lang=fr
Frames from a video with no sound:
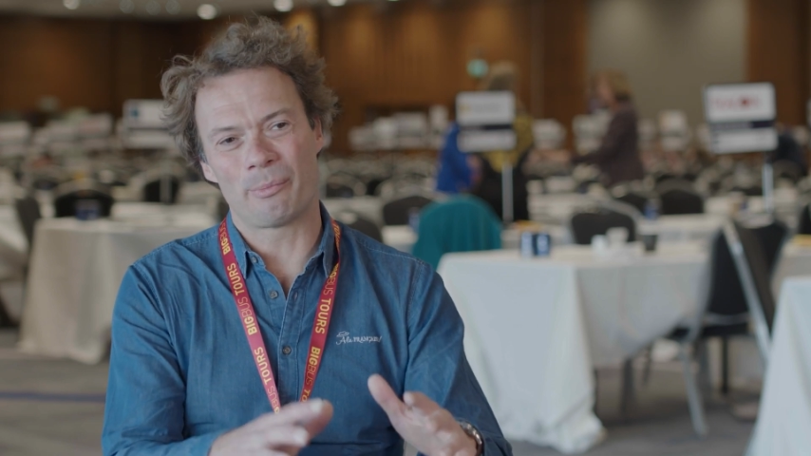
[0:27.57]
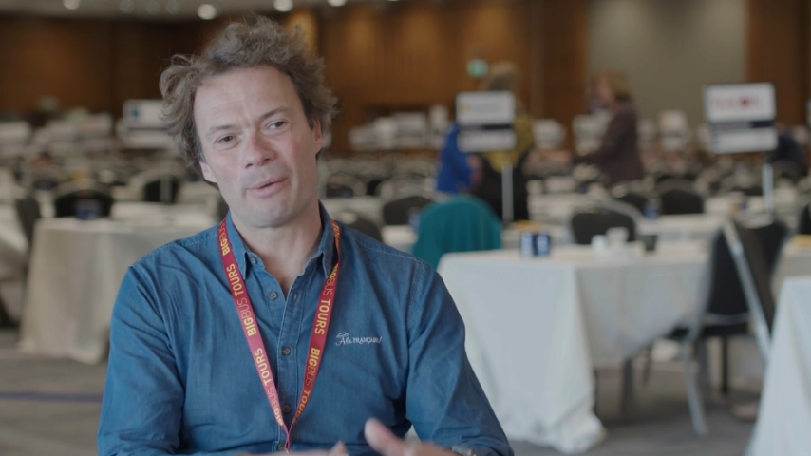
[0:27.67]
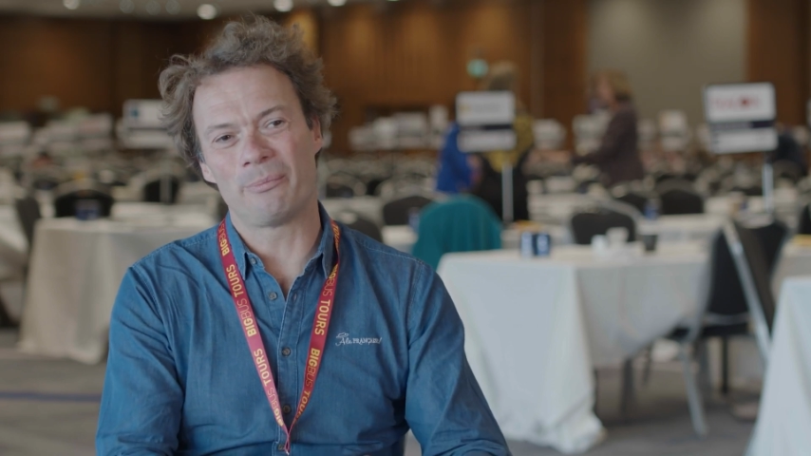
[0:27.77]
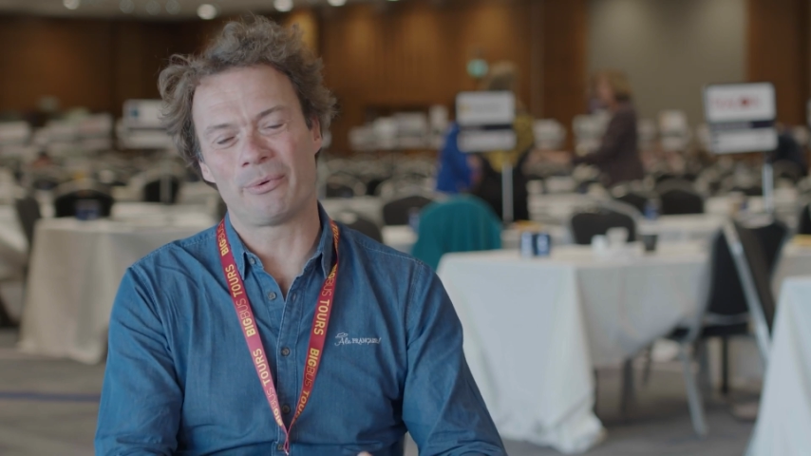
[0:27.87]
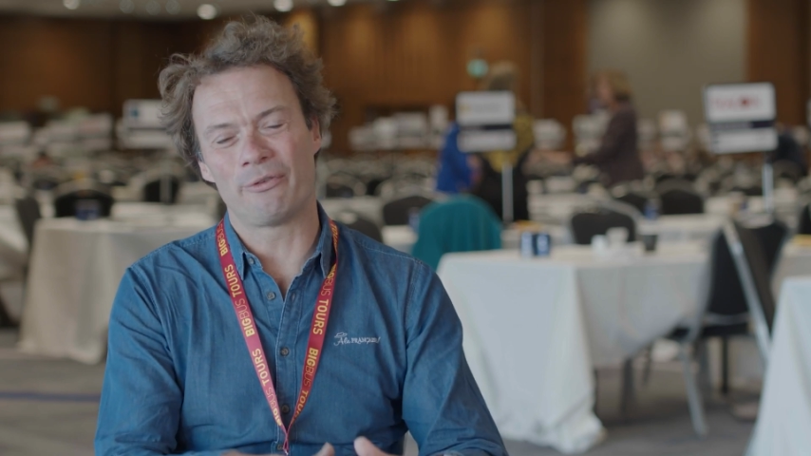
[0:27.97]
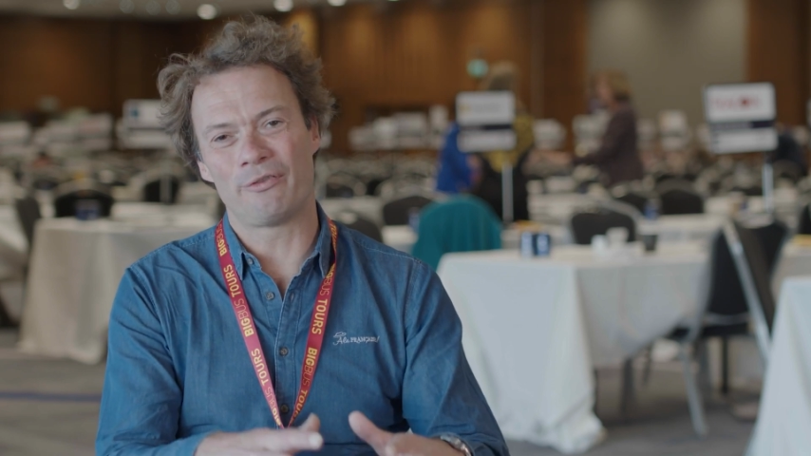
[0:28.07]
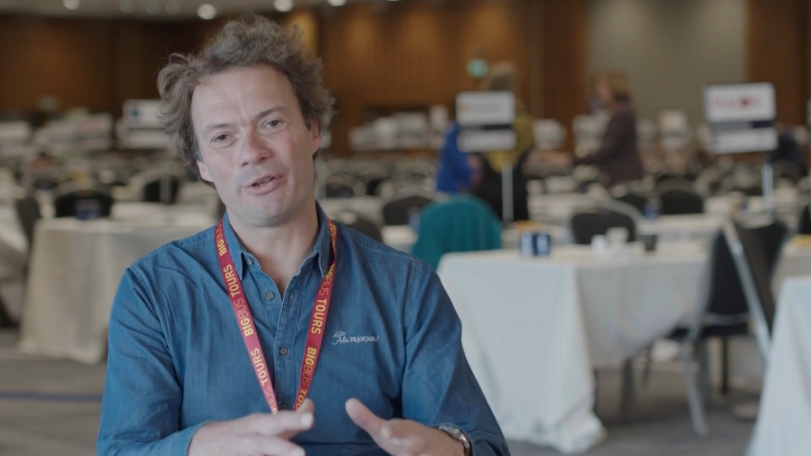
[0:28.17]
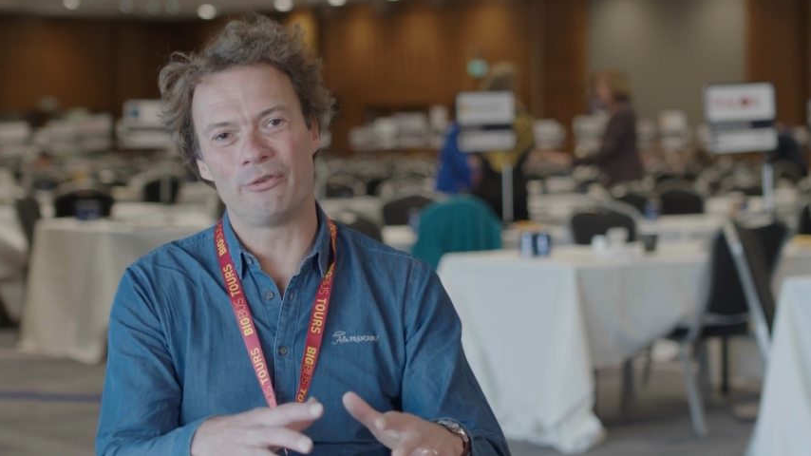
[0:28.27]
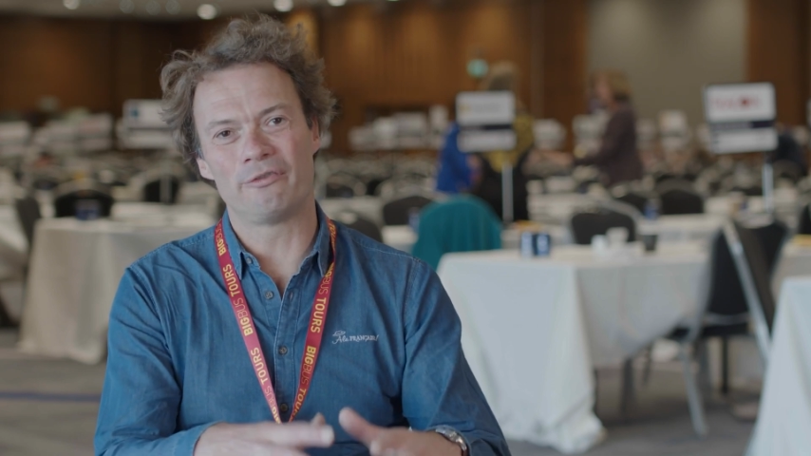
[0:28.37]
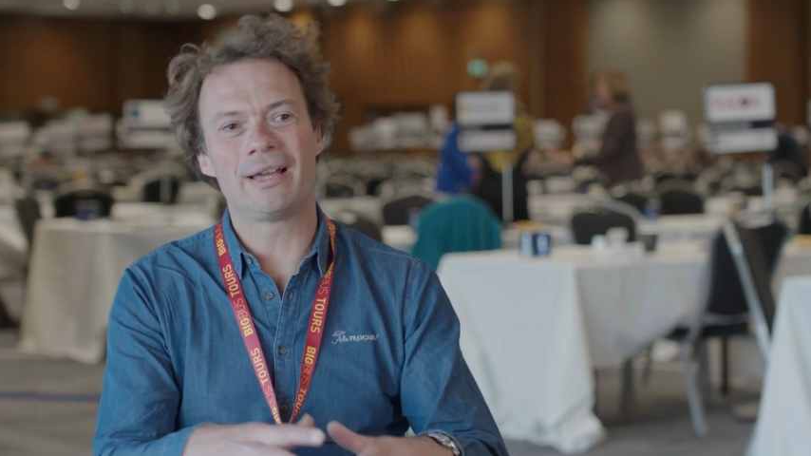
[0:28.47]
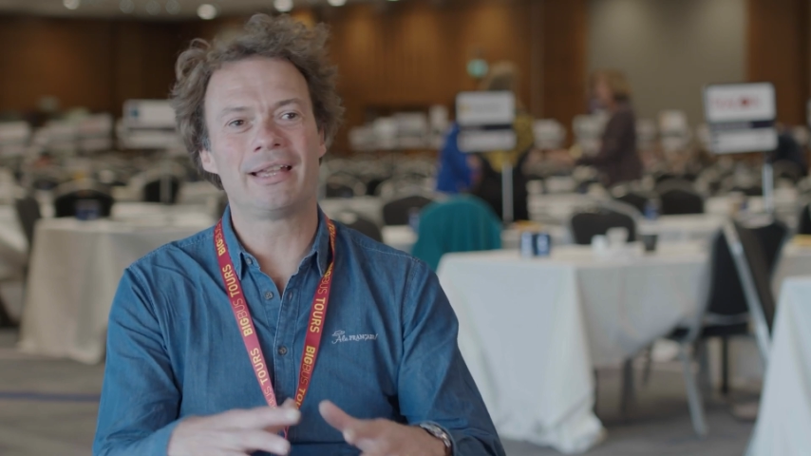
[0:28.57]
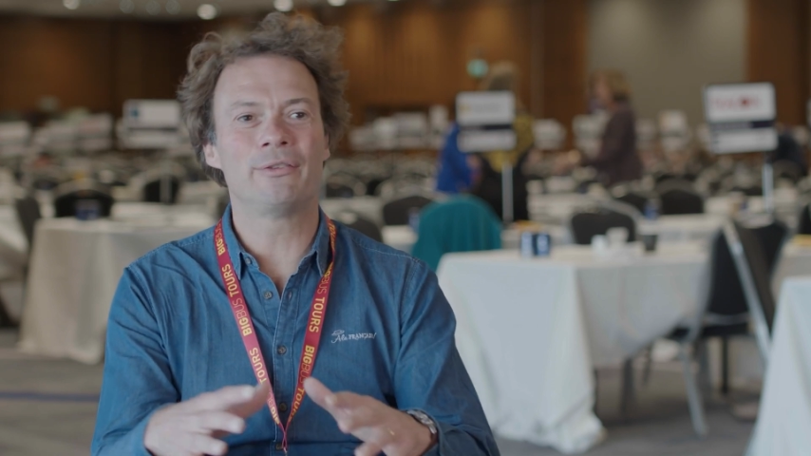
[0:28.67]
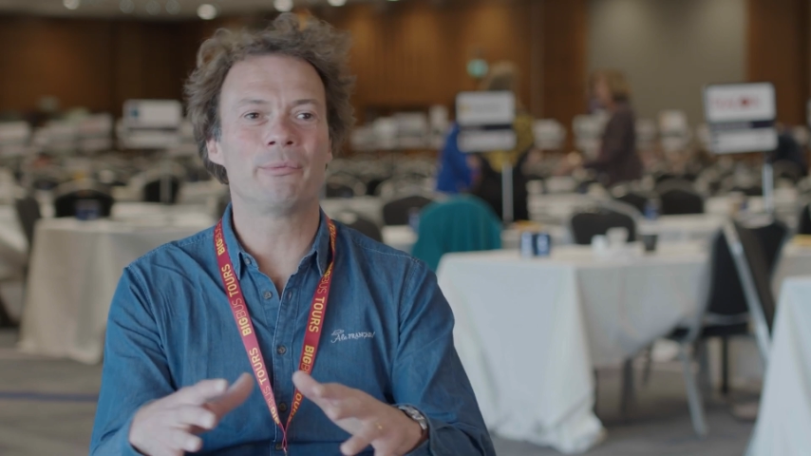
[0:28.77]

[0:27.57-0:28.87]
propre flotte de vannes,